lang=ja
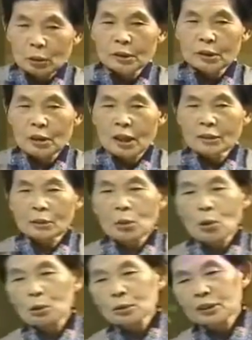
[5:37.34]
これあ
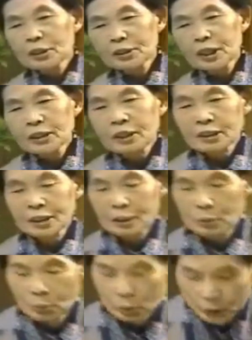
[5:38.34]
の遅れちゃなら
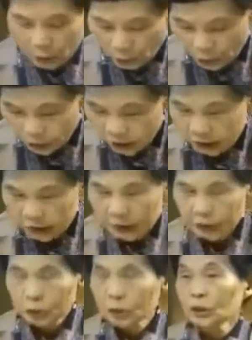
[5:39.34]
ん思うとこう必死
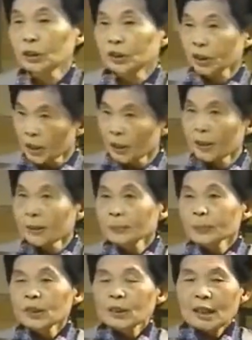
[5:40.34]
について
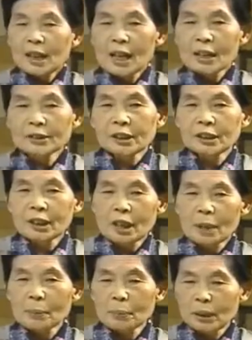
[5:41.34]
帰ったら
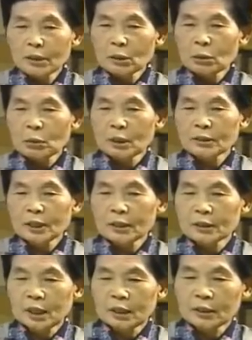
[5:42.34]
やっぱりおばさ
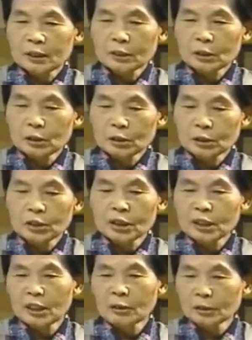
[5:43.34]
んなんですよ違
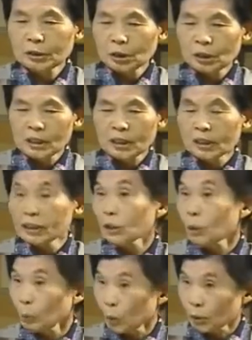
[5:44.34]
う人ならい
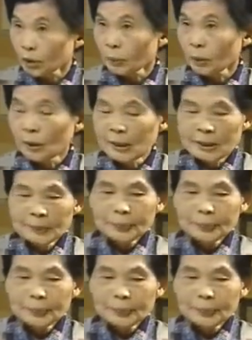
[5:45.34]
い思うても